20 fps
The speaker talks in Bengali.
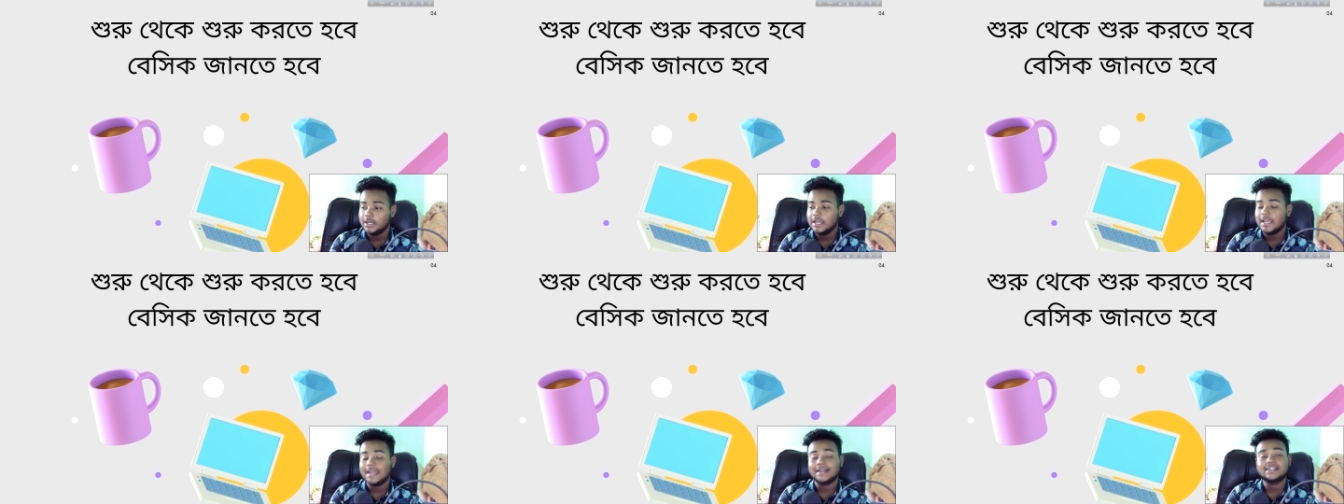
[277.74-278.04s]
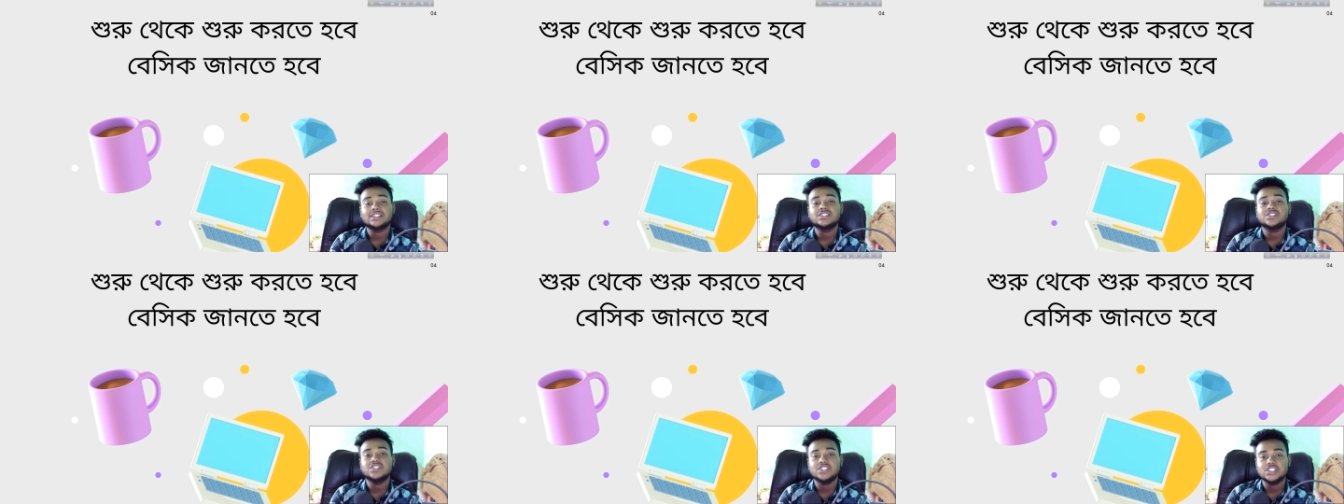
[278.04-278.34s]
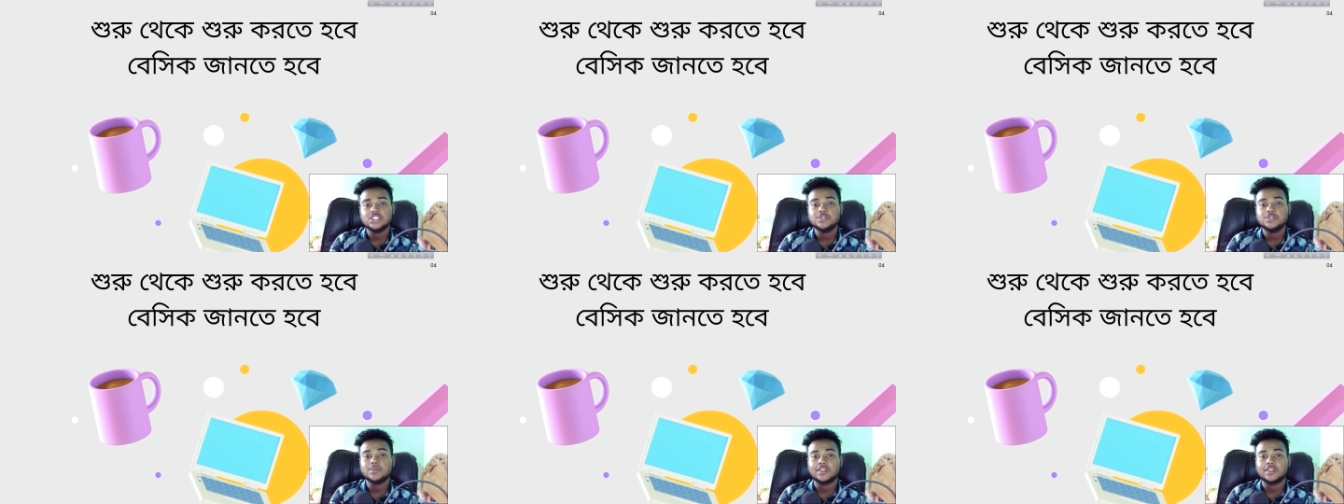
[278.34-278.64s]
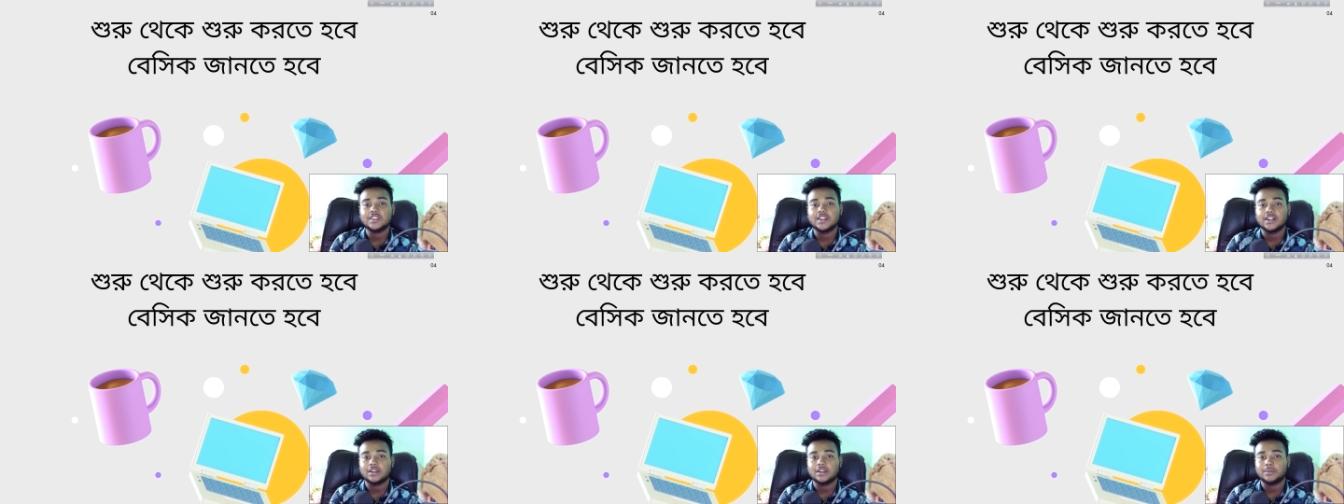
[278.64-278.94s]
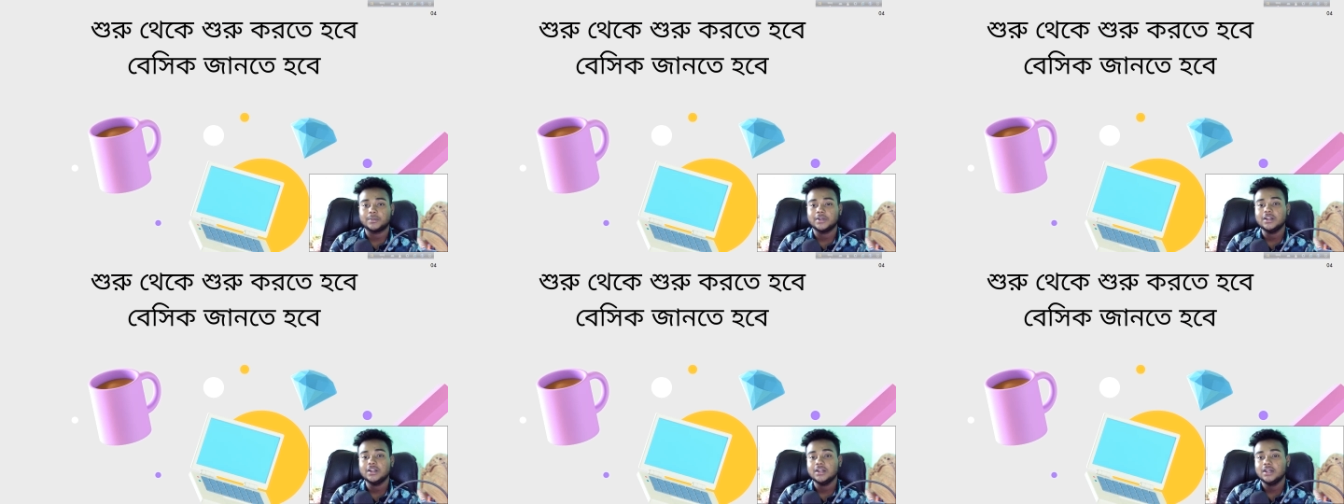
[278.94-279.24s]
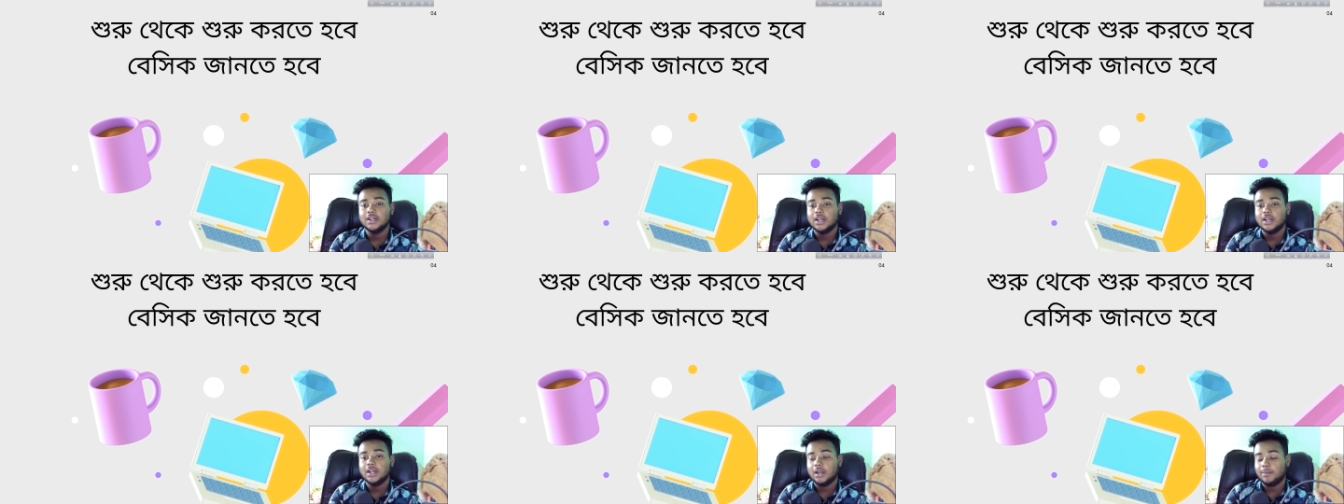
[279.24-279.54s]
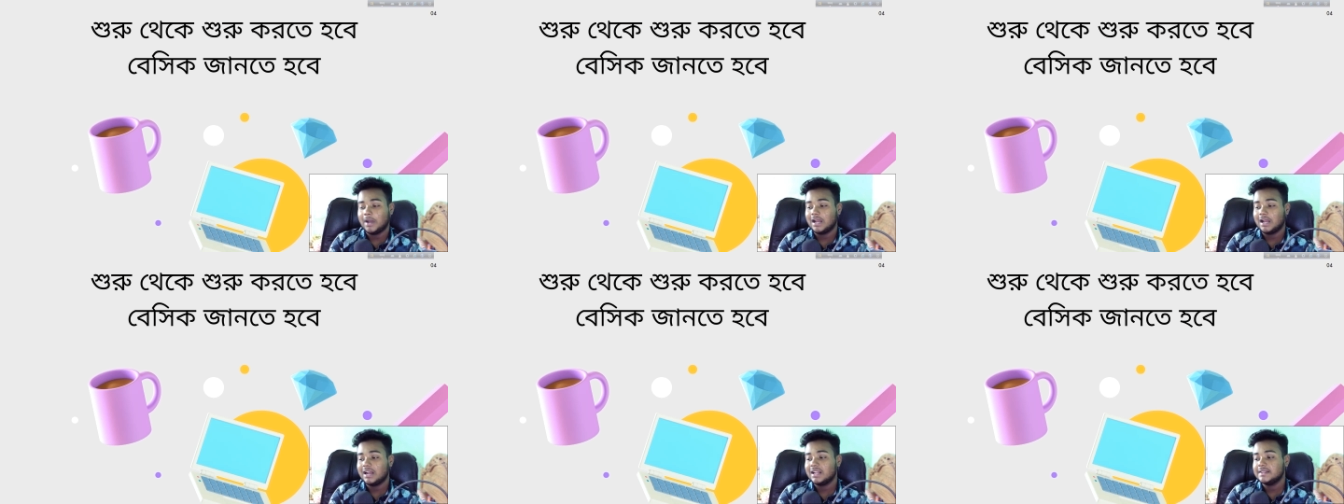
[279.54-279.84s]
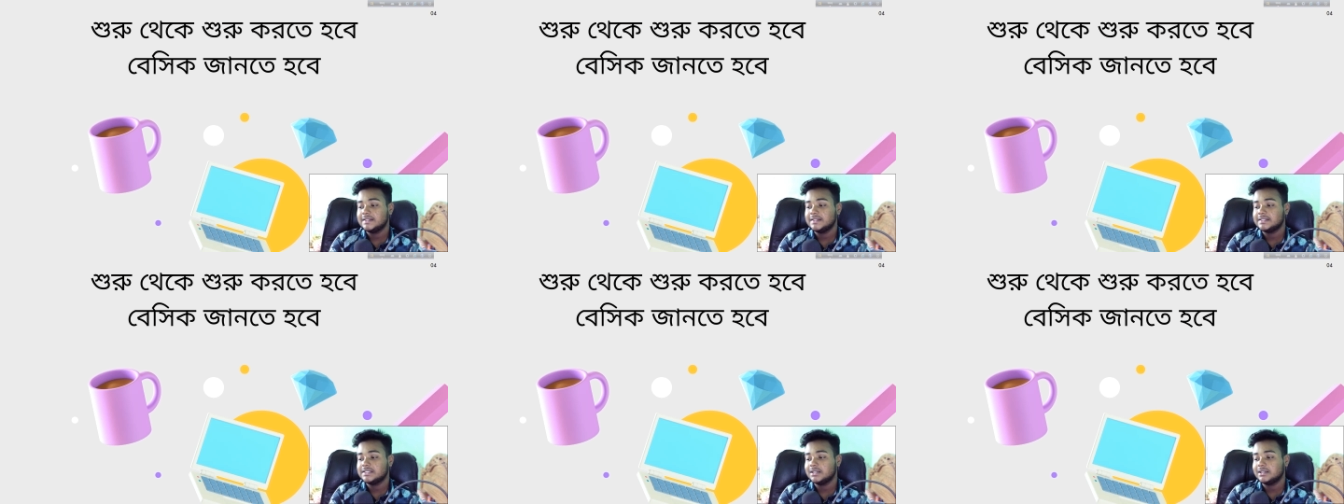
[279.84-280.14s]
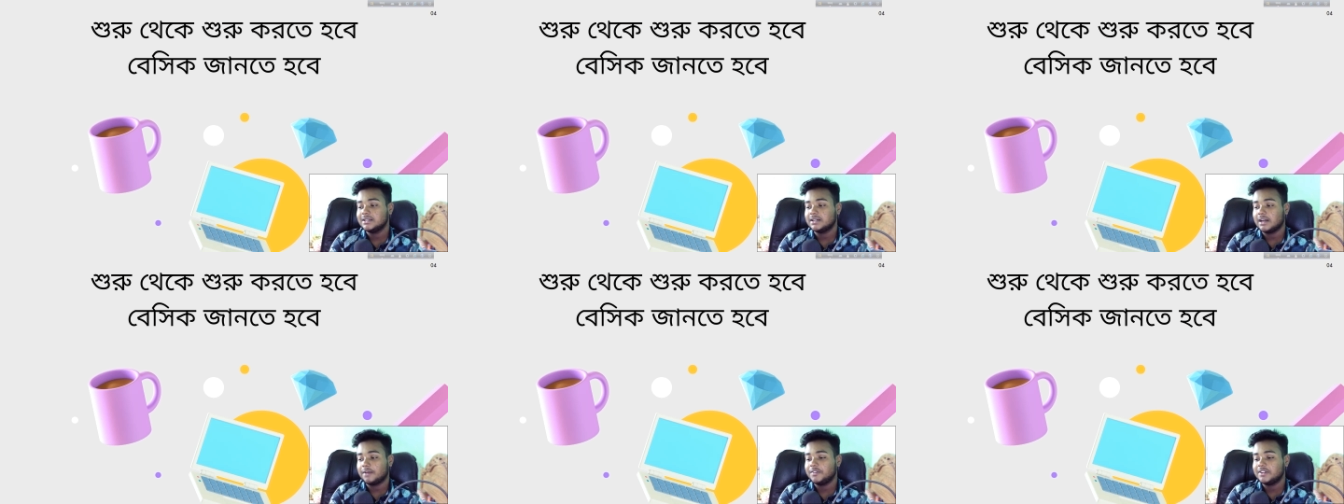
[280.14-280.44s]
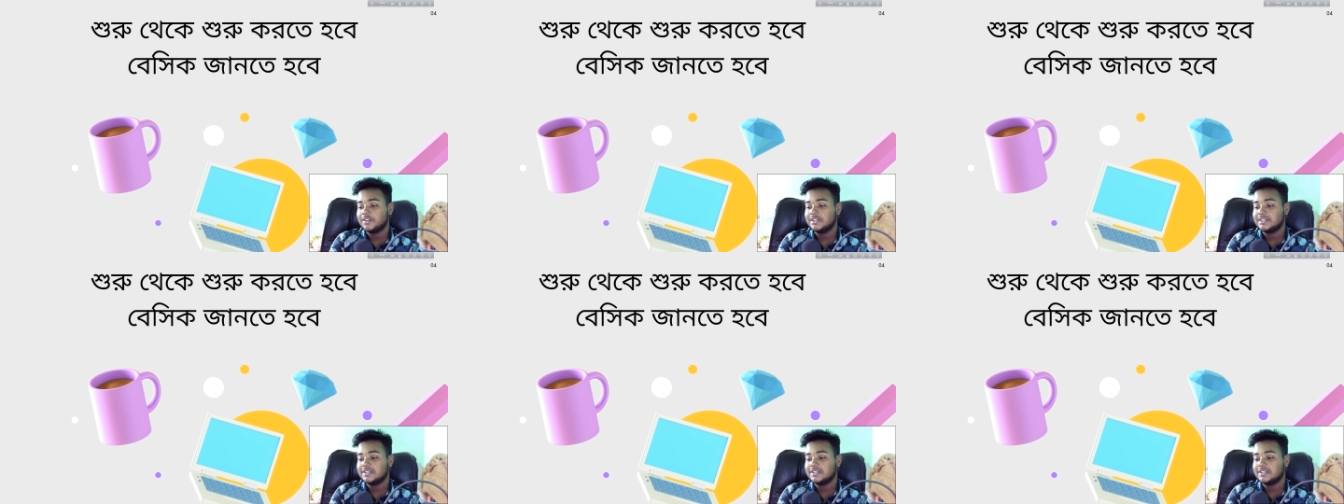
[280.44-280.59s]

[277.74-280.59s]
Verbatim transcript: একটা জিনিস মাথায় রাখবেন বাংলাদেশের গ্রাফিক